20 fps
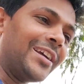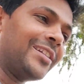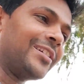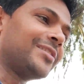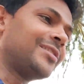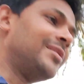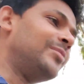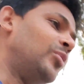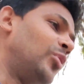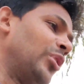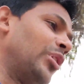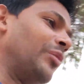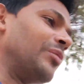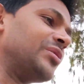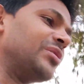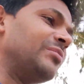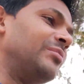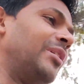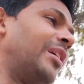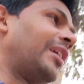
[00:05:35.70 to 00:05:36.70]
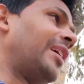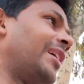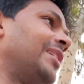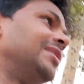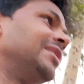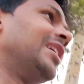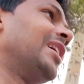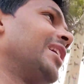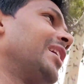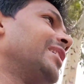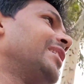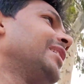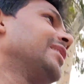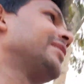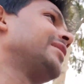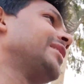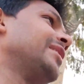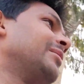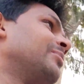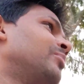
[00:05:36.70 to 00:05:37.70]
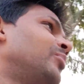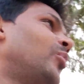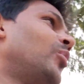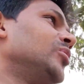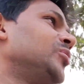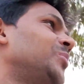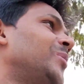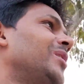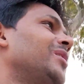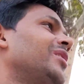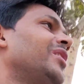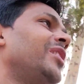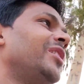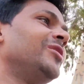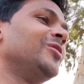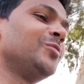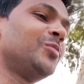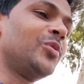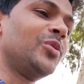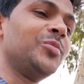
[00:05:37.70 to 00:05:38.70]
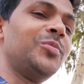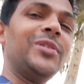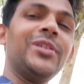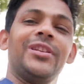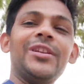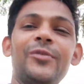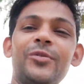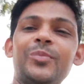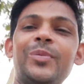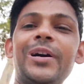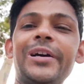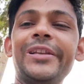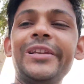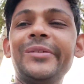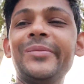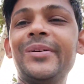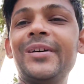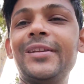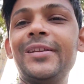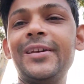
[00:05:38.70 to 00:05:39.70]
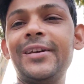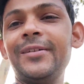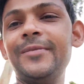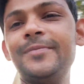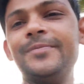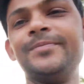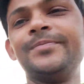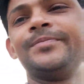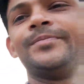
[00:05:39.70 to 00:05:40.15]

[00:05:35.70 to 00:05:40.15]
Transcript: आगे तक का मोटिवेशन बन रहा है जा रहे हैं देखते हैं पहुंच पाते नहीं पहुंच पाते वो बात ही बात है